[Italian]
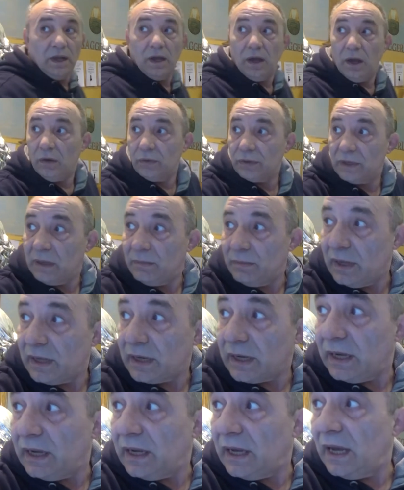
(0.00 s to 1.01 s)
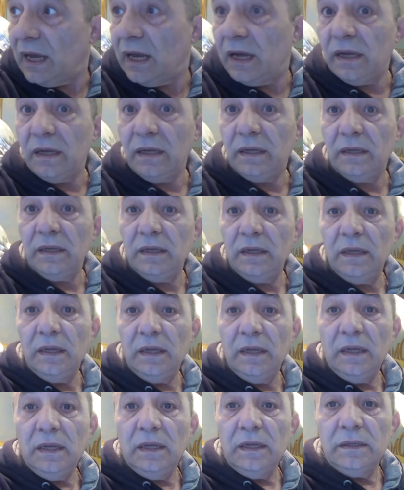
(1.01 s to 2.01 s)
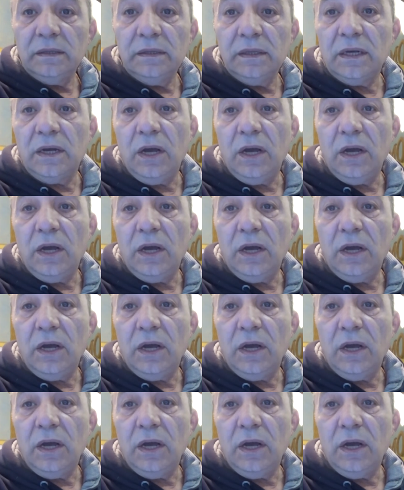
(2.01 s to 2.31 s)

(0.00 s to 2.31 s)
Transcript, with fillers: ho una marea di